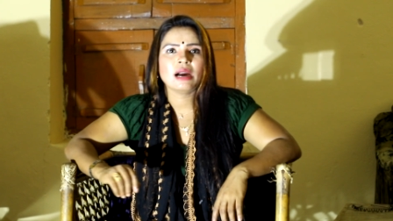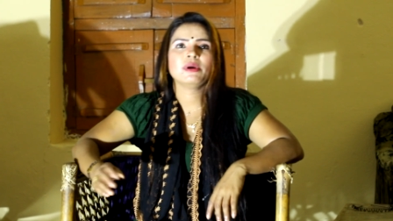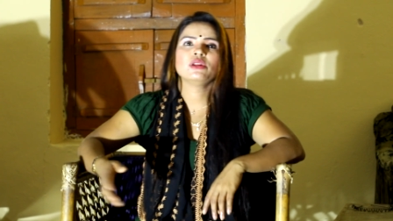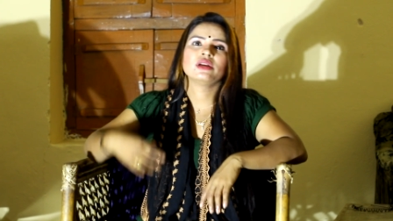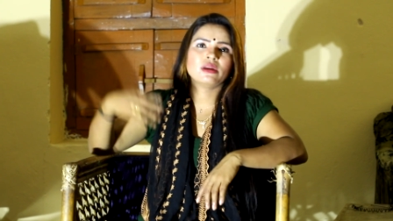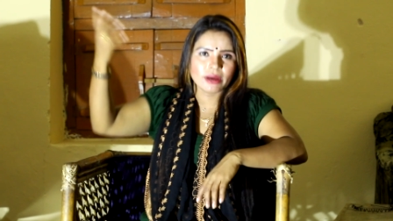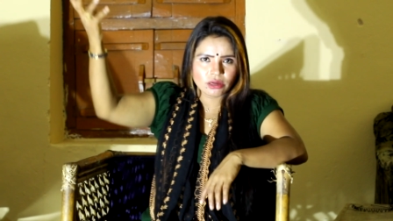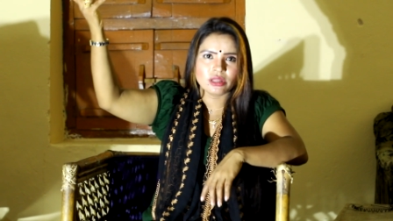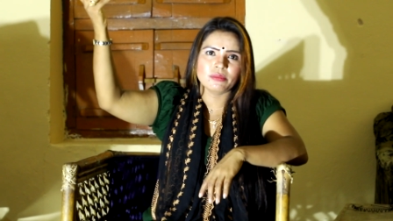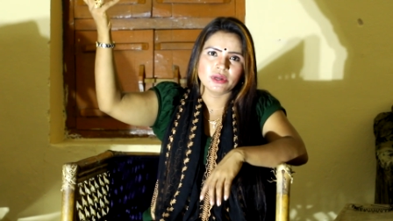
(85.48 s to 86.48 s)
আমার তো একটা
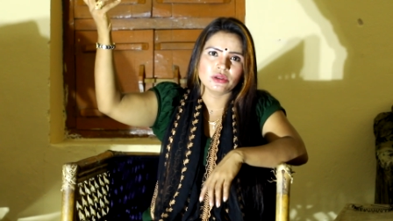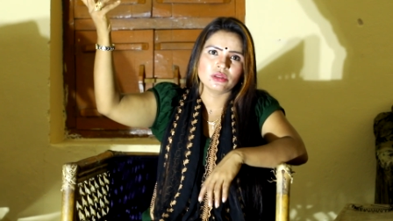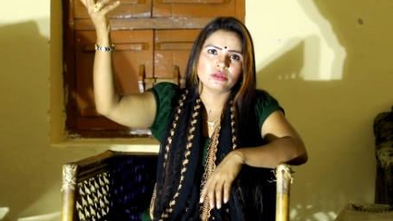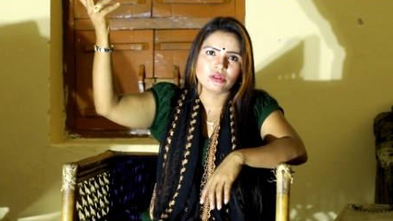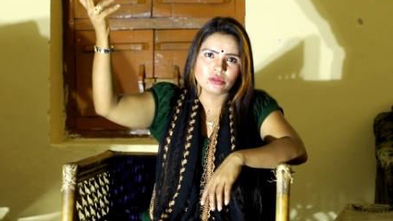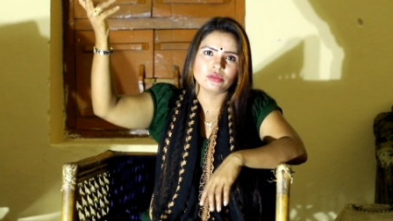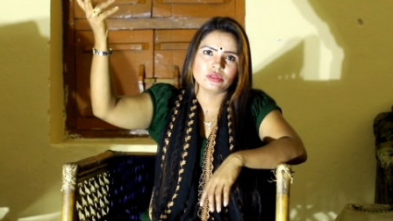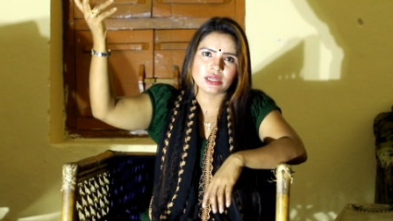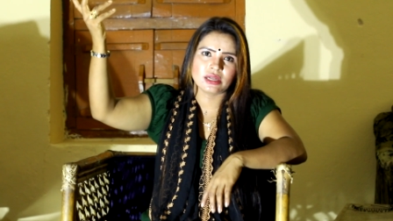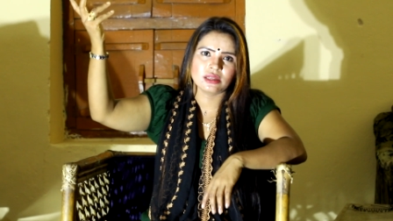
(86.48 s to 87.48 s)
ভালো দেহ বিয়ে হইতো অন্য
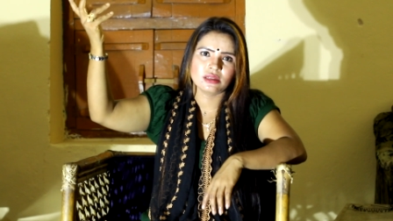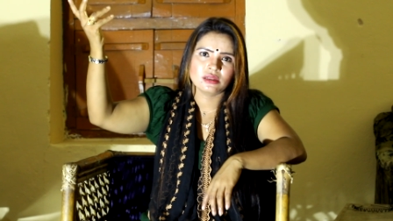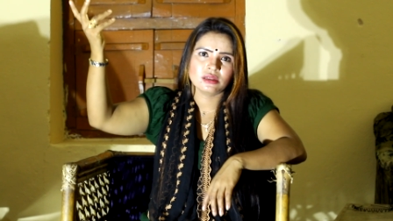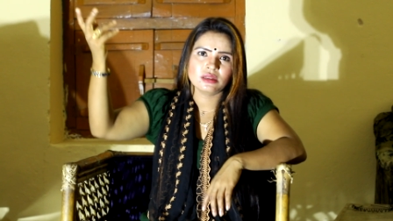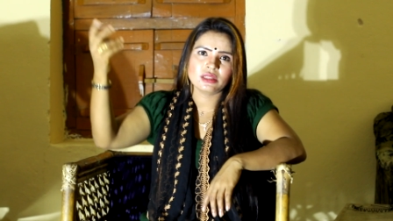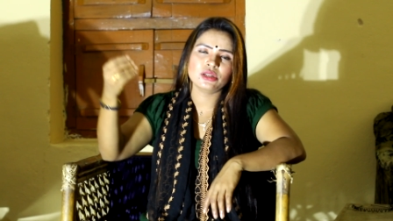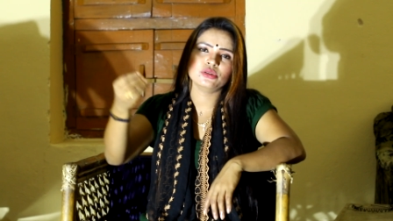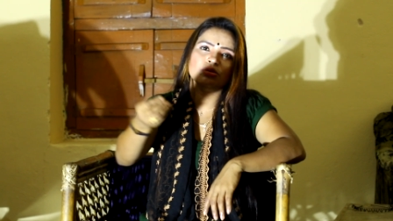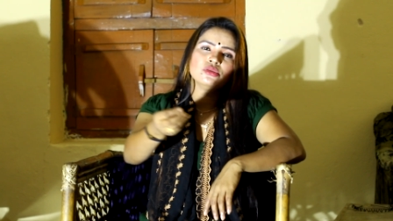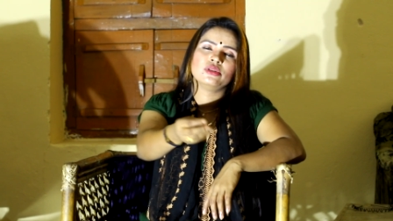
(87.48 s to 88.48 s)
কোনো জায়গায় তাহলে
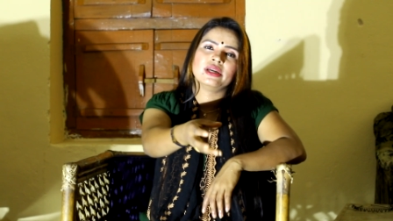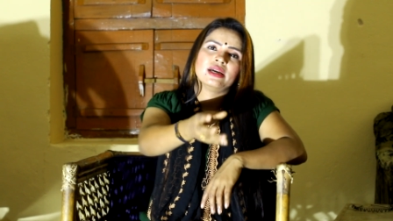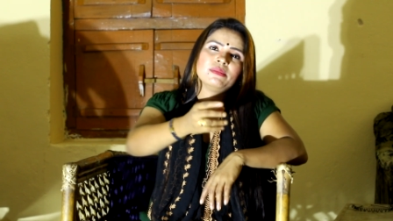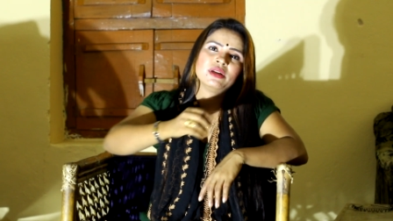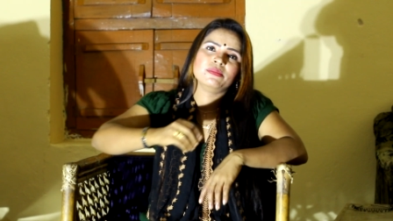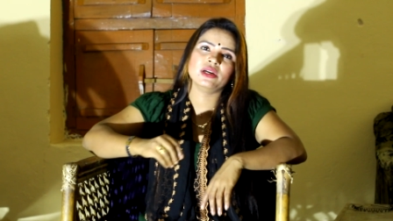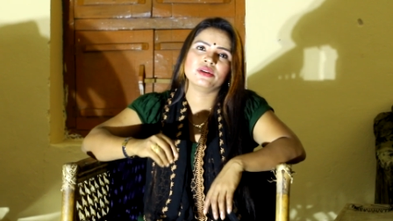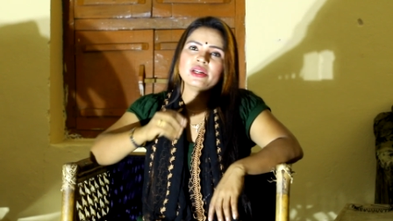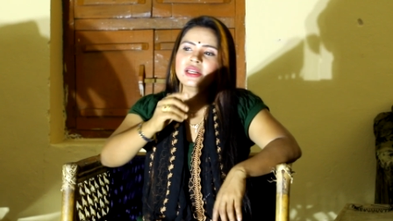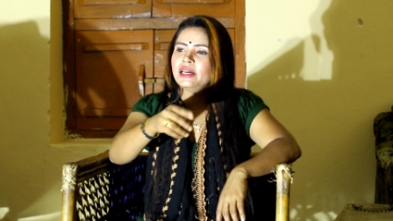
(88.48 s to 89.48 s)
শুধু শুধু হে আমার বিয়ে
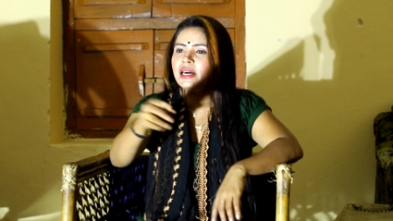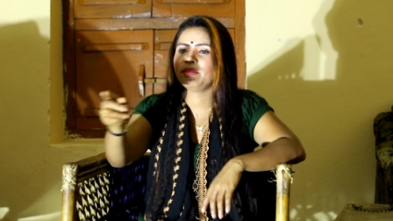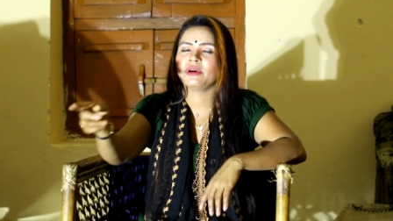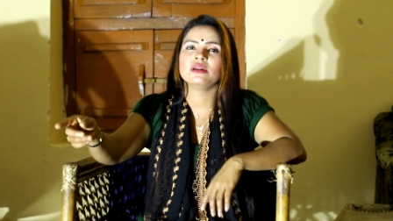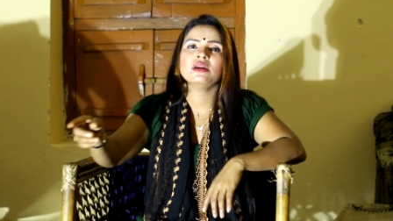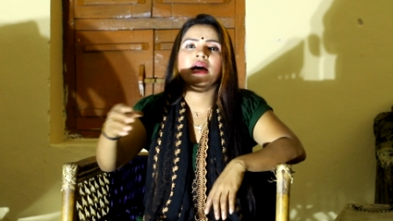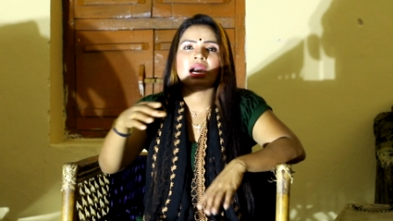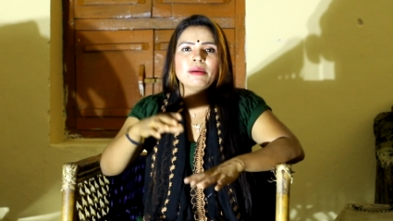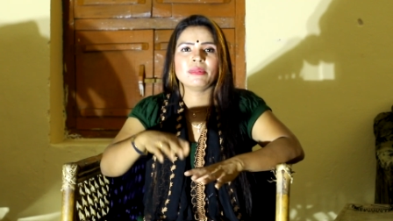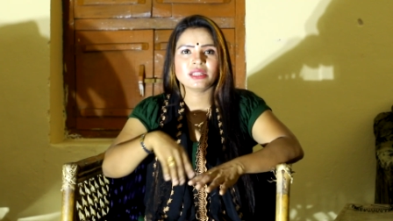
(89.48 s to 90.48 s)
করে নেয় হে আমার
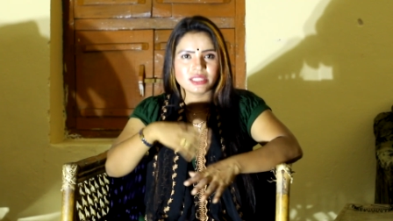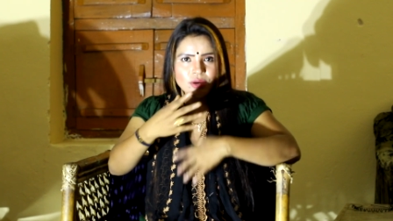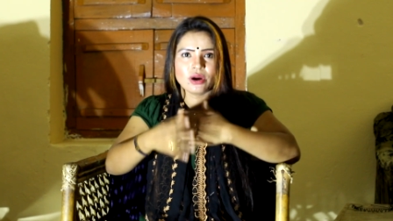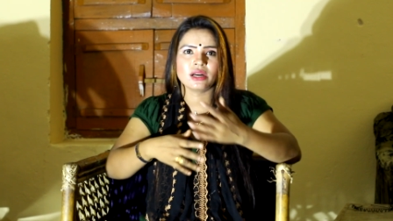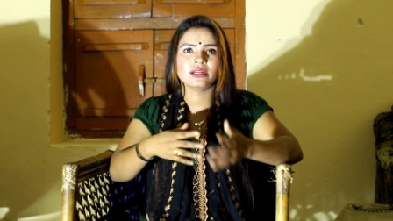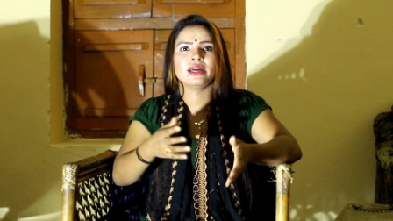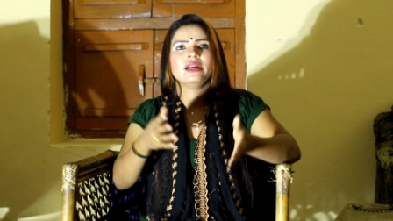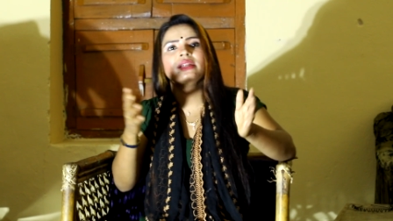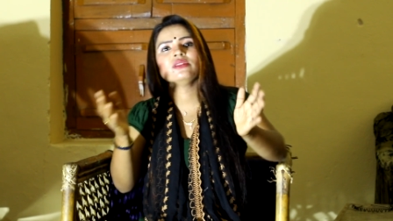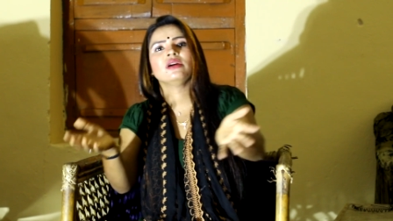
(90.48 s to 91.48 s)
আমার যে হকটা
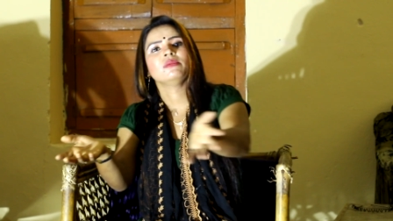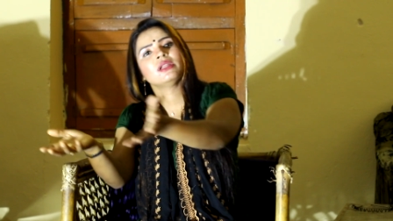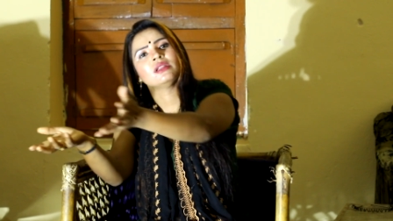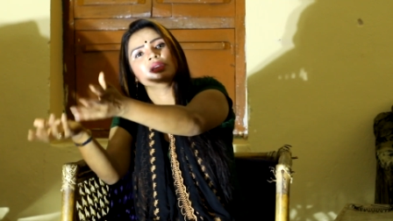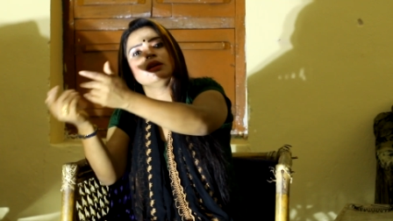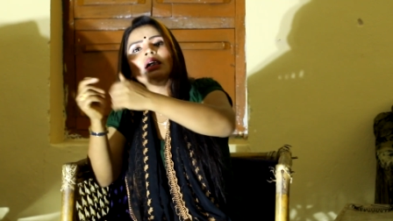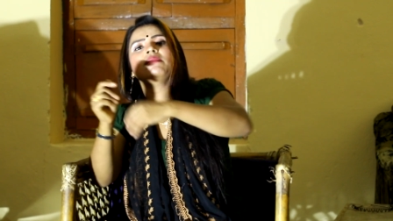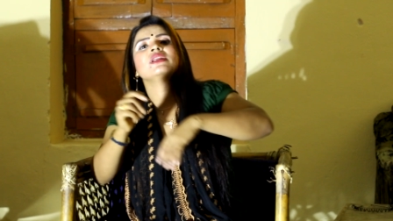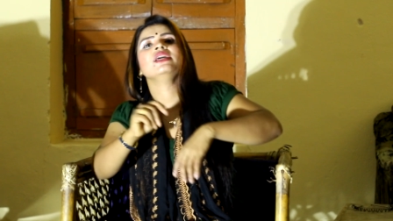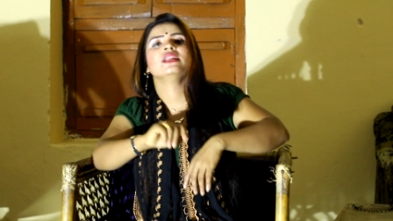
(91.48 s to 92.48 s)
সেটা তো আমার
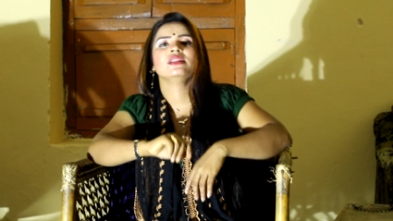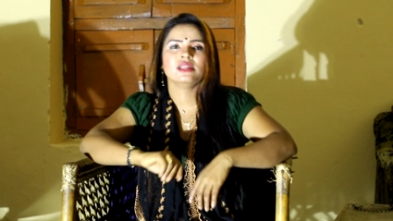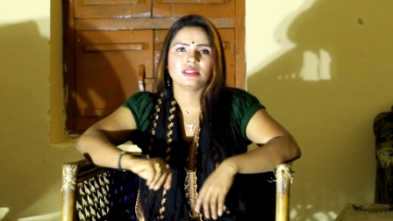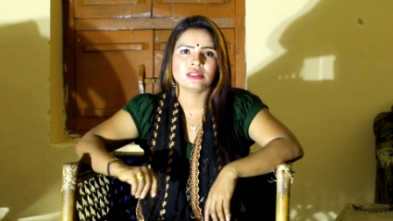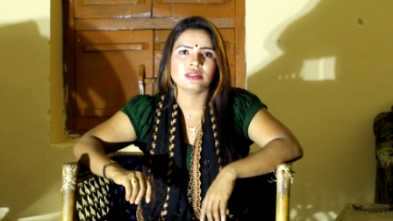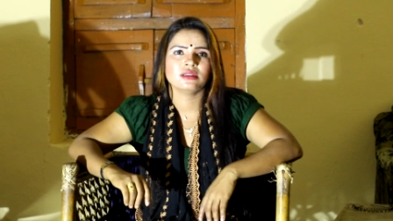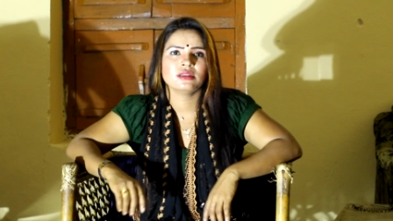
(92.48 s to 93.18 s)
আমার ইয়েরে দিতেছে